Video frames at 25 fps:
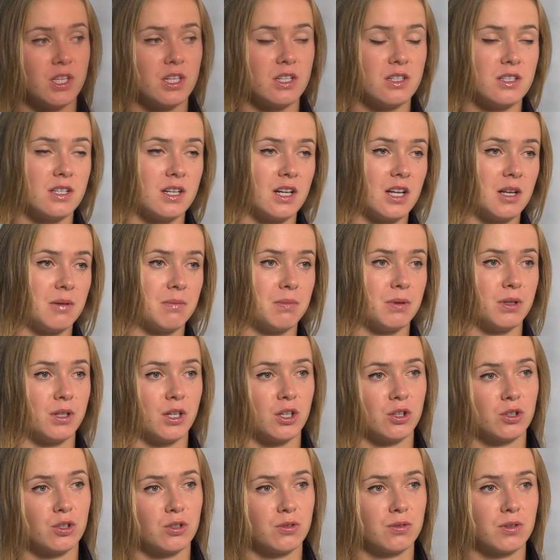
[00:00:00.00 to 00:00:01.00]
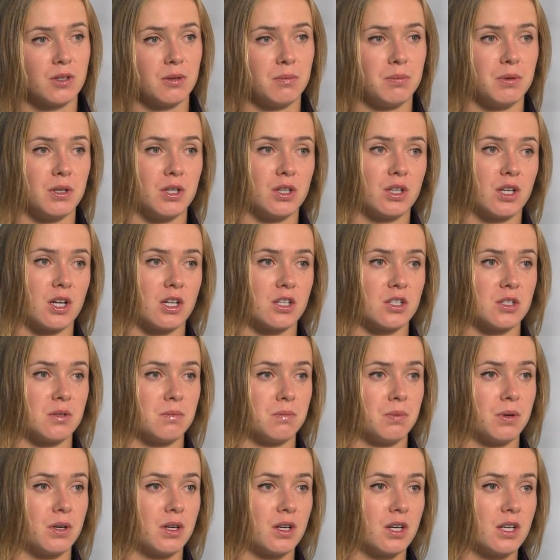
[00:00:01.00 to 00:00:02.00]
недели подготовки перед каждым
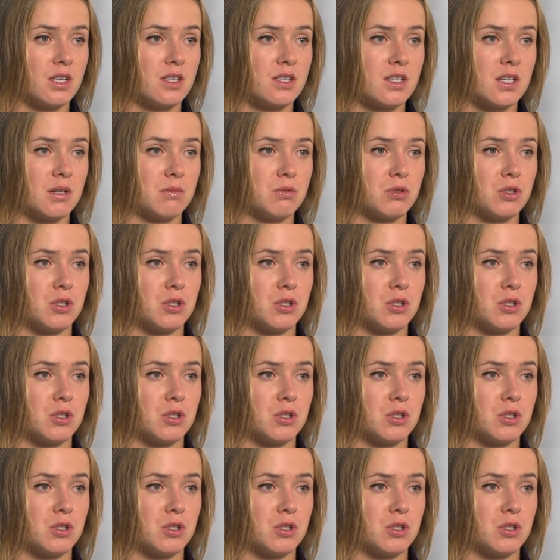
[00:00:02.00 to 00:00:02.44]
покрытием,